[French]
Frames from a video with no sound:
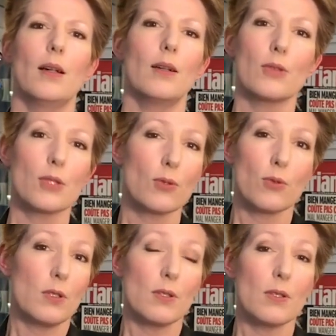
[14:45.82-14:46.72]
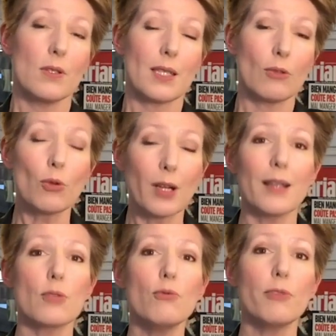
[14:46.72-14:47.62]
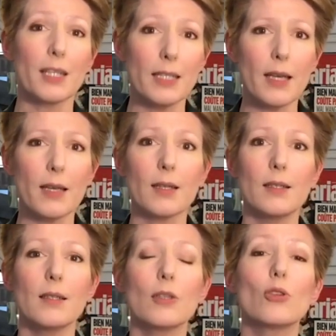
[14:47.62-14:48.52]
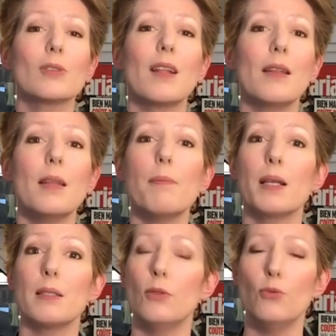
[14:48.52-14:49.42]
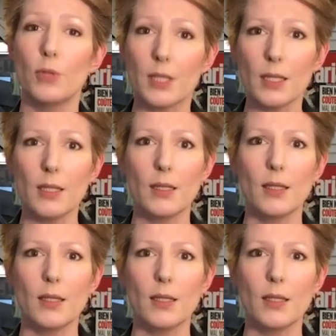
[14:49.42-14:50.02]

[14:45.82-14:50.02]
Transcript: cette classe ouvrière, quand elle n'est pas éduquée,